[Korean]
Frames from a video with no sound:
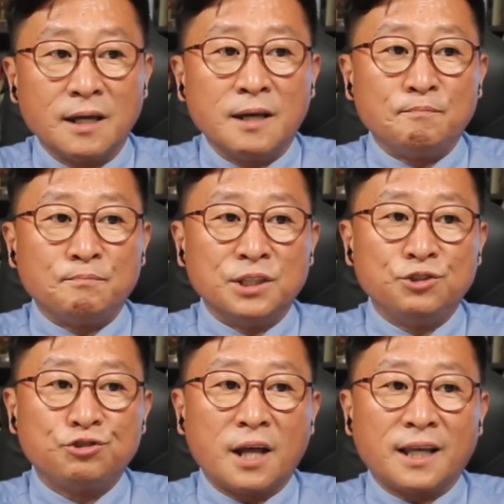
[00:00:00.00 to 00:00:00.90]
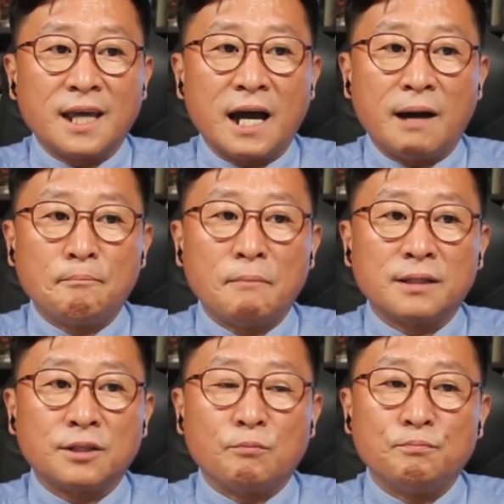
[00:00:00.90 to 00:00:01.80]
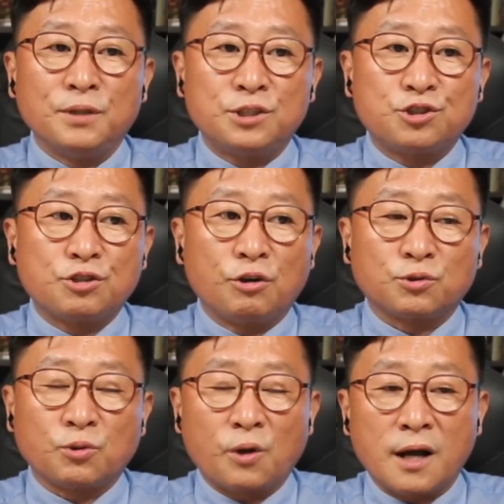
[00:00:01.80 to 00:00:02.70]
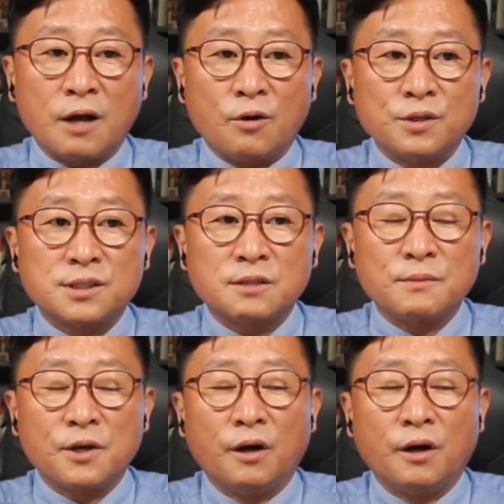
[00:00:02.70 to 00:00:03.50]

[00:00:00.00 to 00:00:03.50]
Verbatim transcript: 민주당이 한마디로 미쳐 돌아가고 있으며